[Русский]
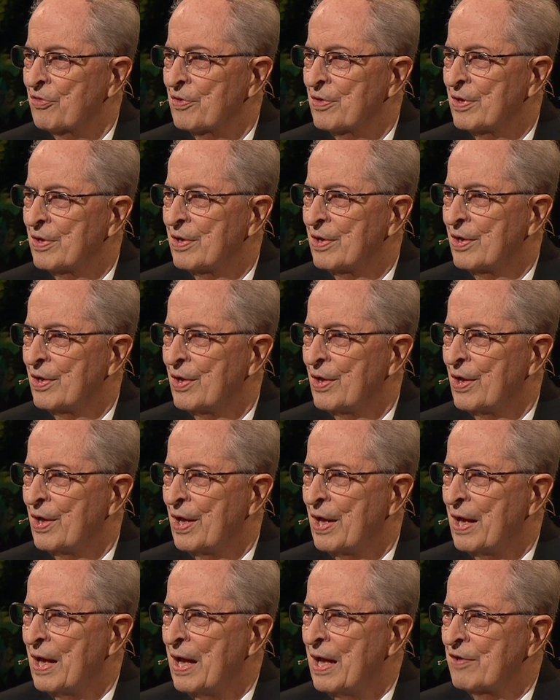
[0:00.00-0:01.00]

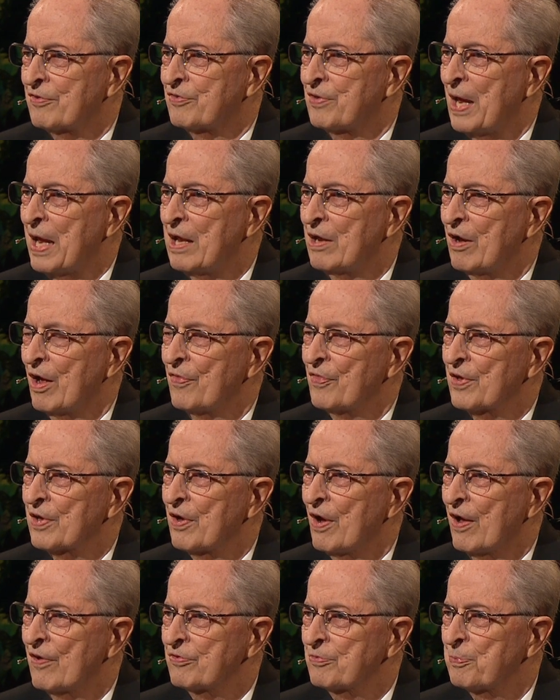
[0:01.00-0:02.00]
оставаться на
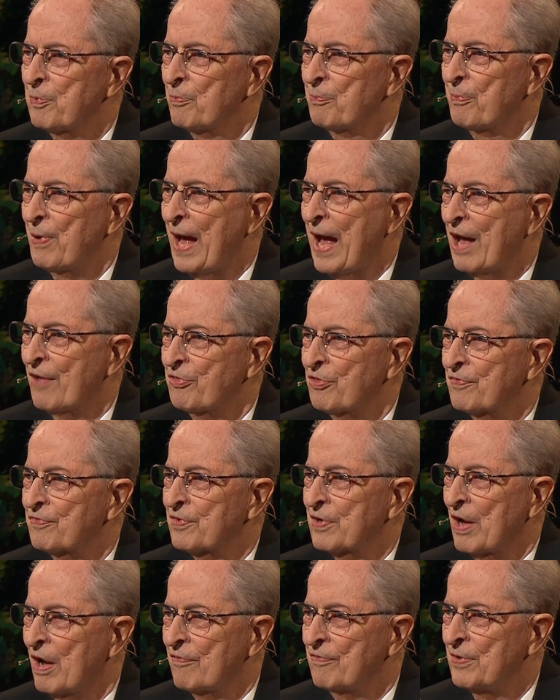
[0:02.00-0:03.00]
тесном и
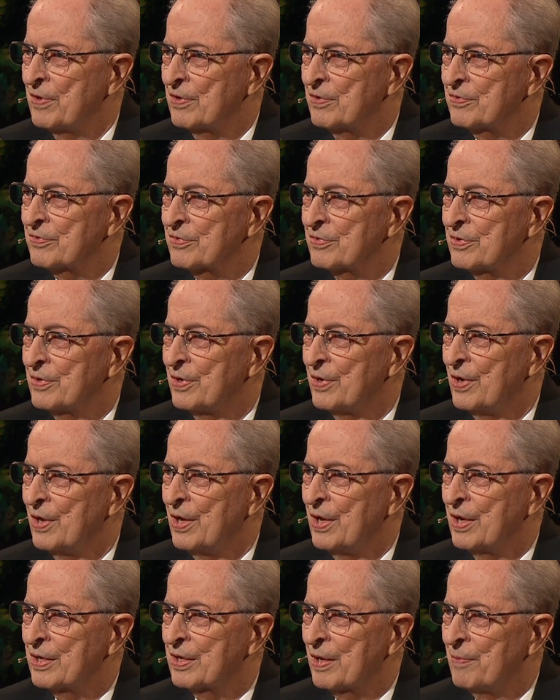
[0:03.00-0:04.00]
узком
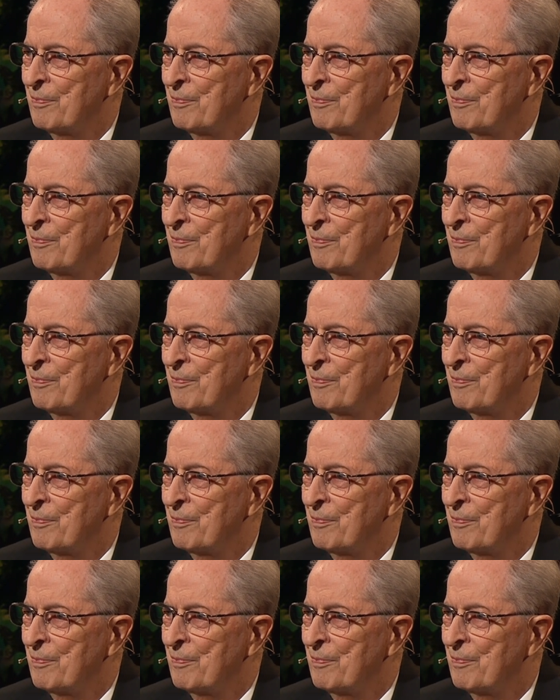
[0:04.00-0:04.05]
пути,